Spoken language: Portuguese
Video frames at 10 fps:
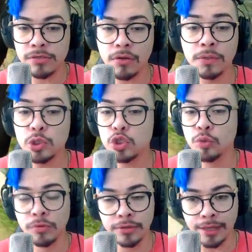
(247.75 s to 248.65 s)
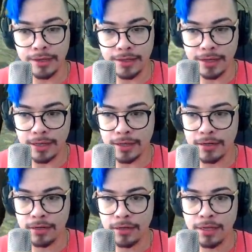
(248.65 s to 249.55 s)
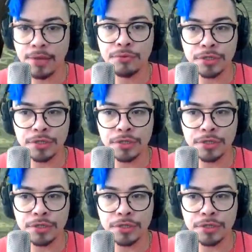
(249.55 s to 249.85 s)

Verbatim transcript: olha quantos túmulos tem aqui, galera. Eu tô